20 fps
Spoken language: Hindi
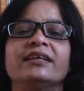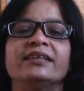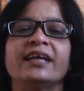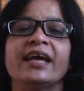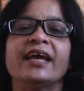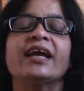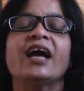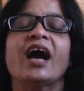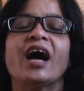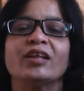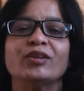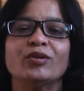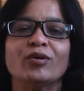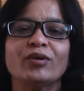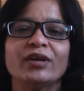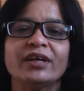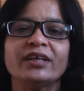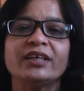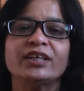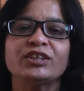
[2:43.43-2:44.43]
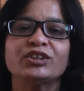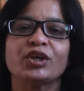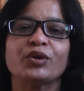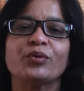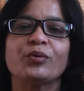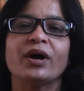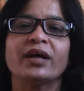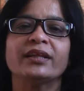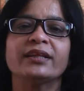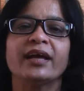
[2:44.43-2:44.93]
ये एक आंदोलन की
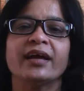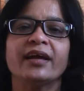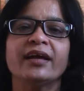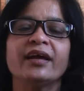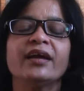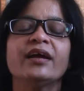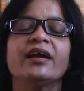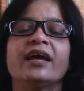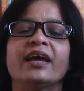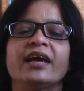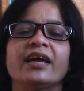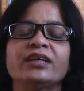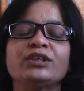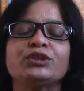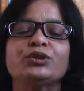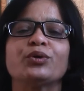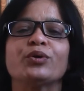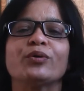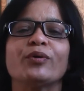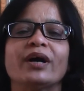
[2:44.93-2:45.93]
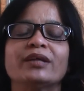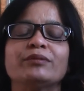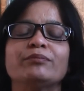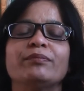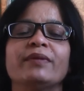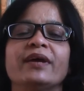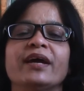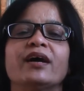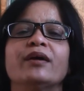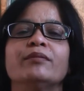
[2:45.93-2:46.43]
शुरुआत है इस शुरुआत
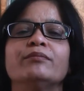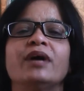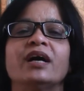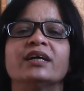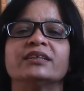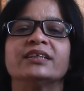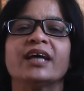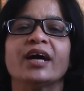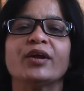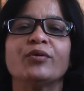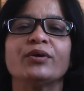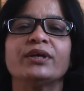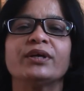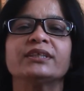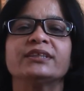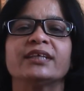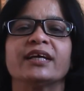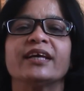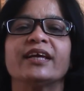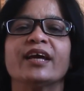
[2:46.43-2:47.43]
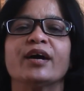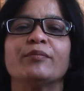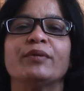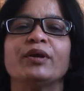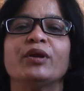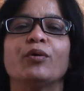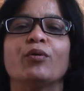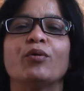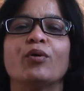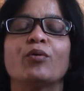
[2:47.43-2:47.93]
में हम हजारों की संख्या
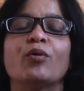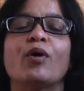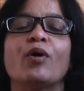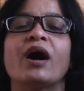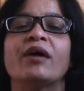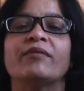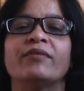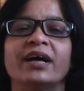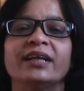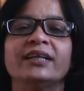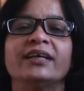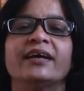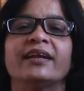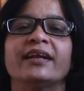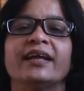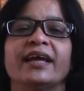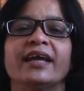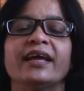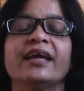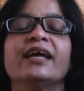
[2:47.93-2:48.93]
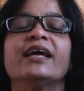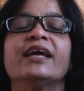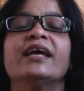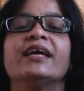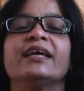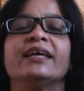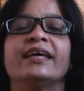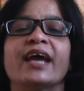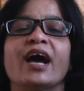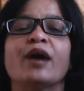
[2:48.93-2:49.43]
में लोगों को आह्वान कर रहे
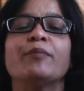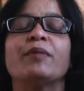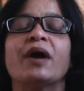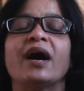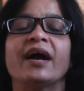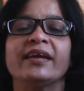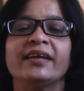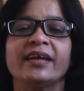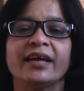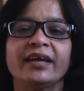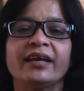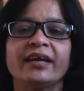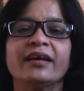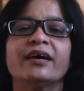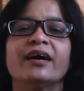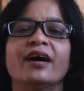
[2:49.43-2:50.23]
हैं कि आप आइए